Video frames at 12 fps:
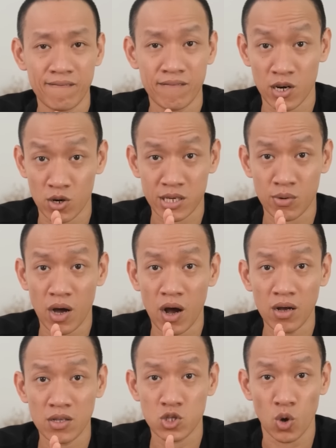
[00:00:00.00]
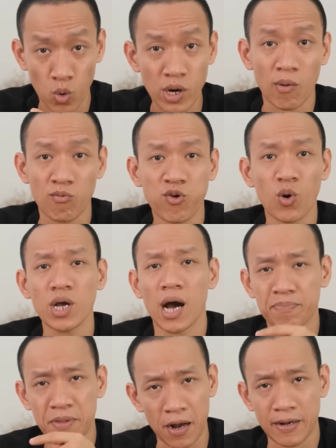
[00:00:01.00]
Và rồi sau đó chủ động phối
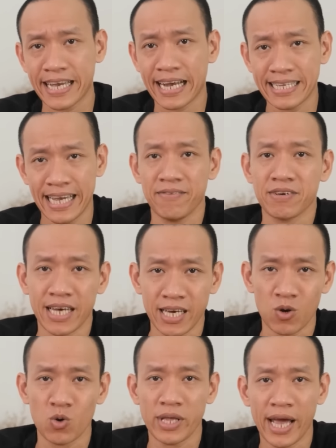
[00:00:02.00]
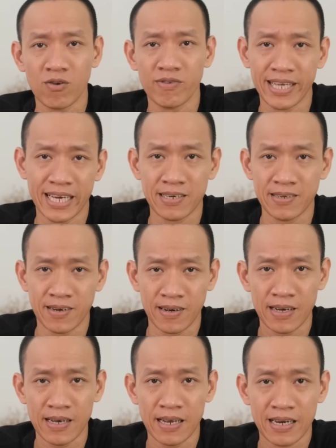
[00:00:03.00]
hợp thật chặt chẽ với thầy cô giáo và nhà trường
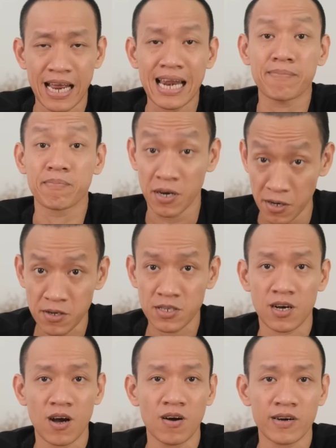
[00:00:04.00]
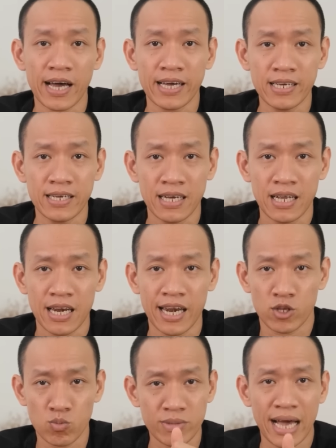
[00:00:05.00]
để làm gương cho con thấy
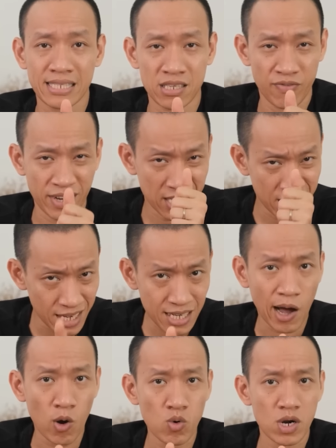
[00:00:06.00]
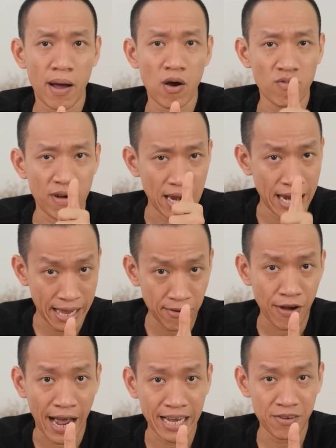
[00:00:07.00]
là chúng ta sẽ phải chiến đấu để bảo vệ lẽ
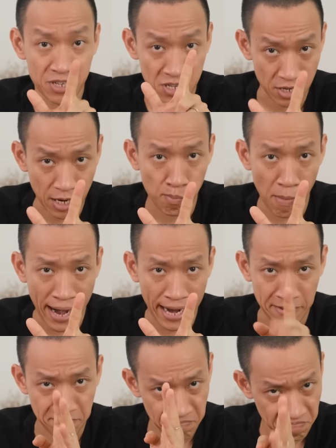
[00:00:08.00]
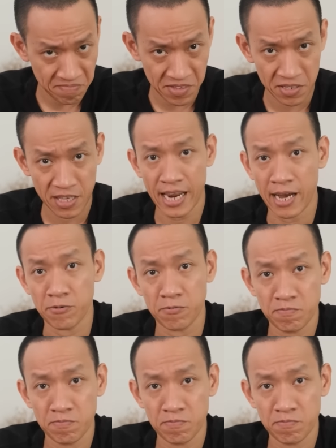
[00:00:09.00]
phải và sự công bằng như thế nào.